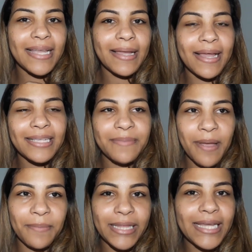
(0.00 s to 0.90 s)
a, as
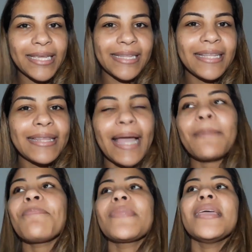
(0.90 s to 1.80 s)
marmitas ainda,
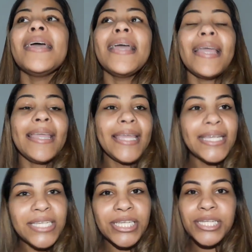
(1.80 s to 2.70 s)
tá?
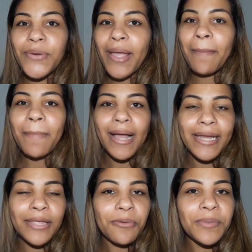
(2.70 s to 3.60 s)
E, gente, não
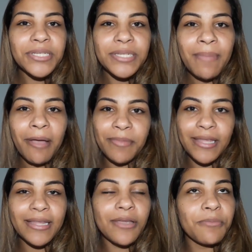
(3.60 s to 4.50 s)
reparem que eu pedi
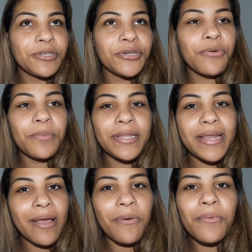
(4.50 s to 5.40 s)
marmita, que eu pedi comida
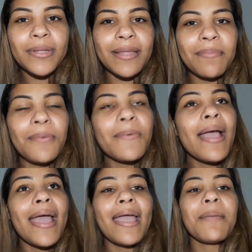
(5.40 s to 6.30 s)
na rua, tá bom?
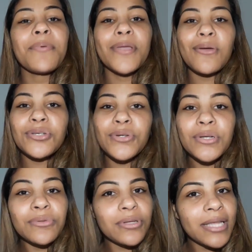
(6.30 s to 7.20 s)
É porque hoje eu
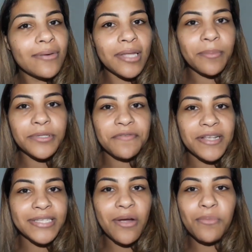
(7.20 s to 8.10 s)
não tô tendo tempo de
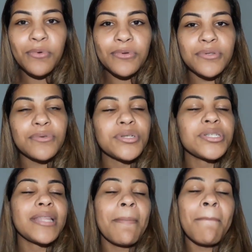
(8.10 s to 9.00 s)
fazer almoço,
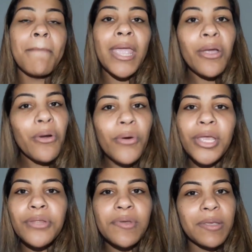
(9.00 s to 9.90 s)
hoje tá bem
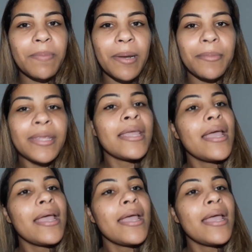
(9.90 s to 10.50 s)
corrido aqui pra mim.